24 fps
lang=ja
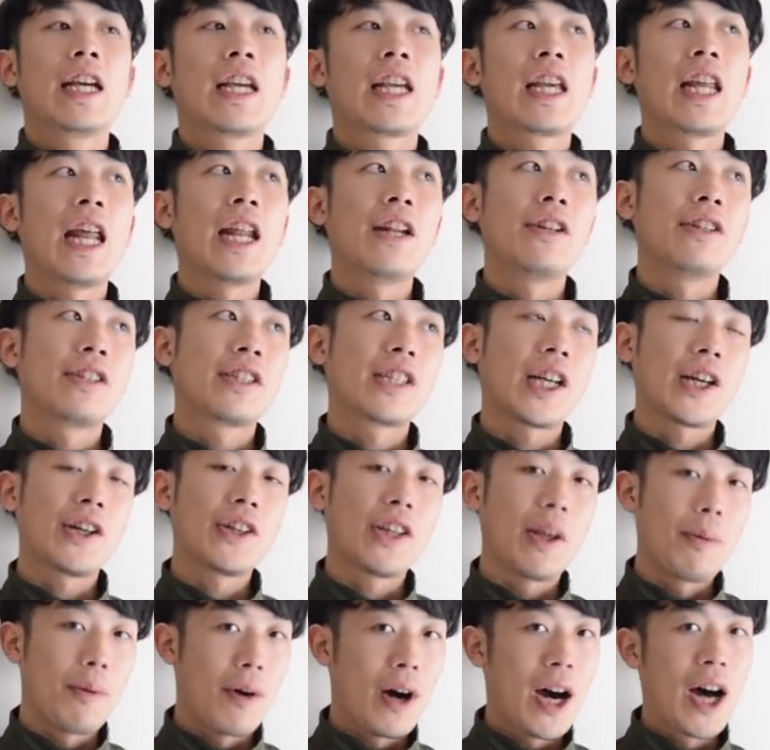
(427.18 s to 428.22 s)
着れる一着
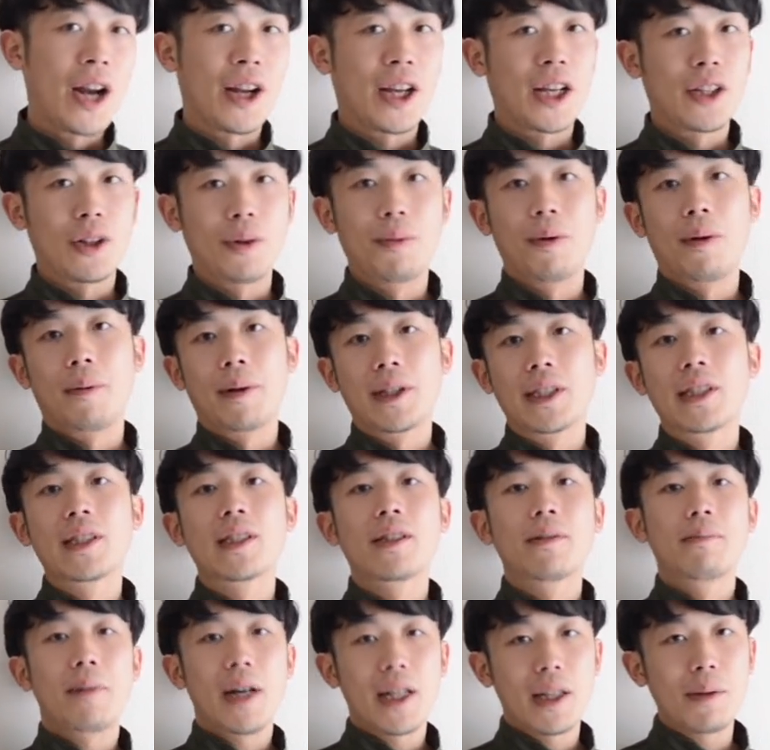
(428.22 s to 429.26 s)
でもあるかと思いま
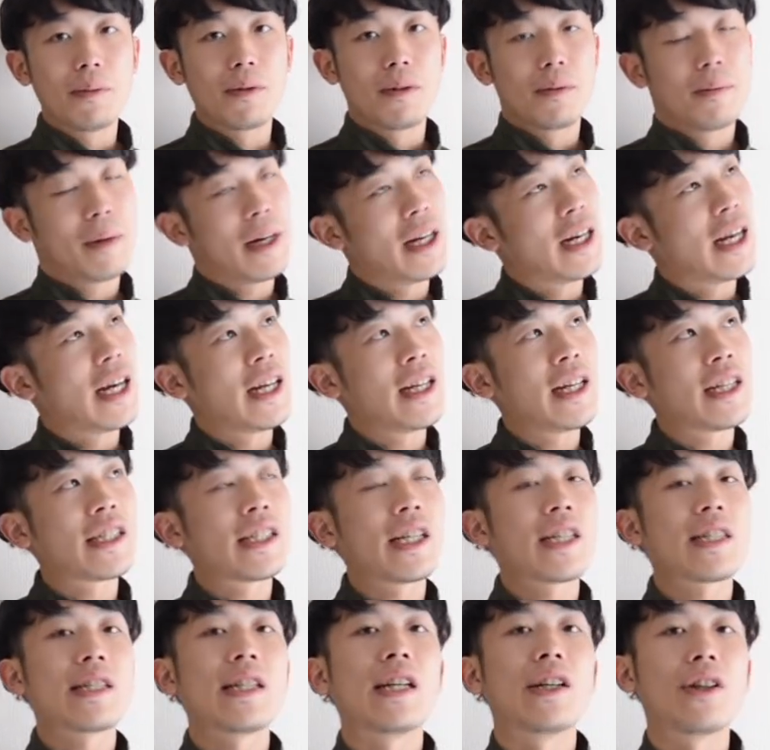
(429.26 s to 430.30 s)
すまあでもまあ
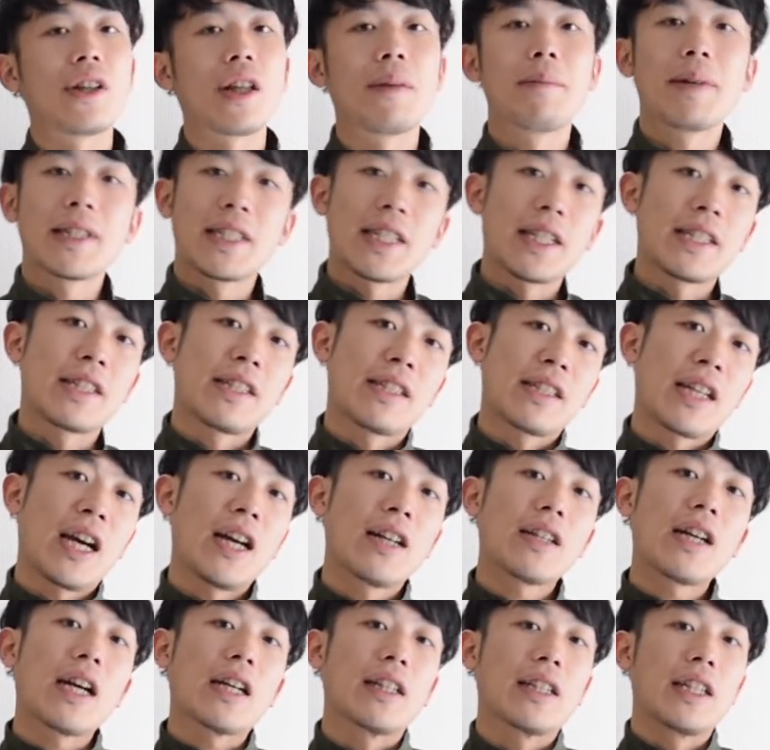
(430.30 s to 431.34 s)
ライナーシャツなので、まあ、シャツ
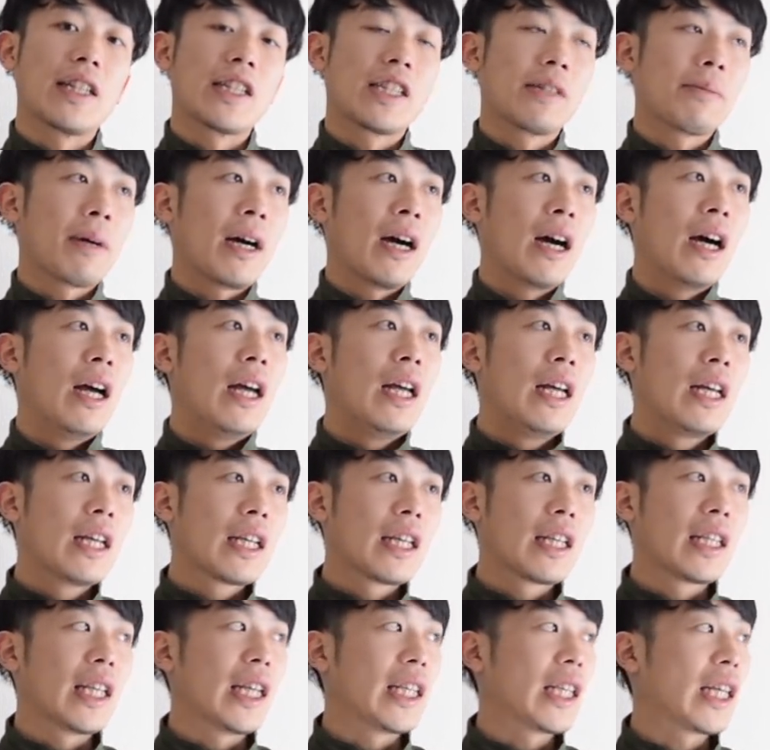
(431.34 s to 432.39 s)
感覚で一番
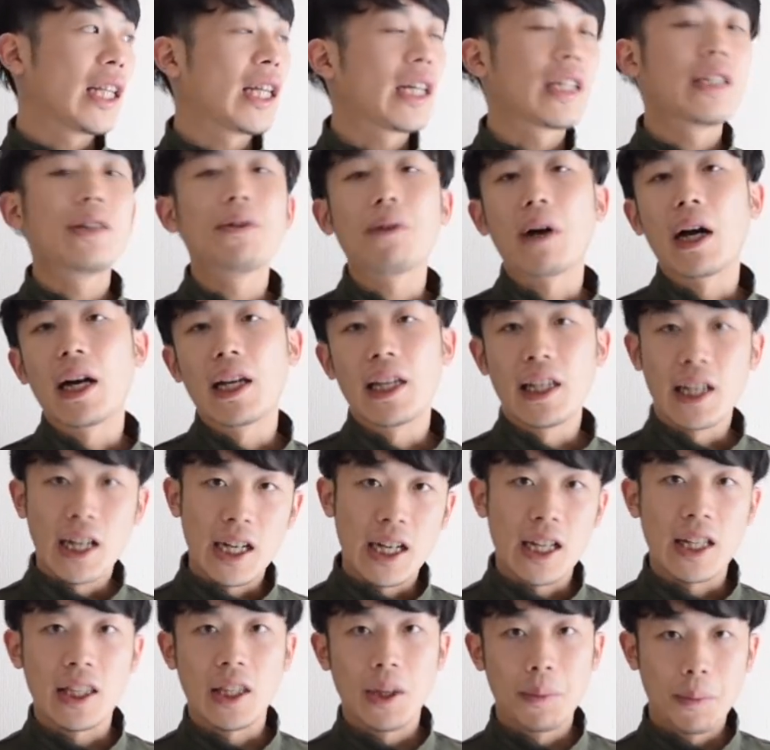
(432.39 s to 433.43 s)
着ていただくのがいいか
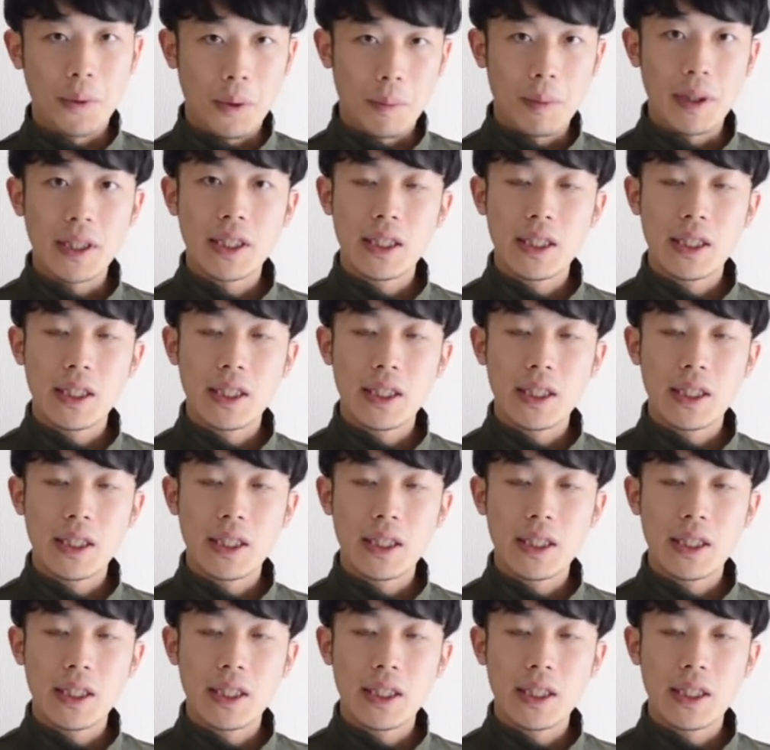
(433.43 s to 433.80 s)
なって思いま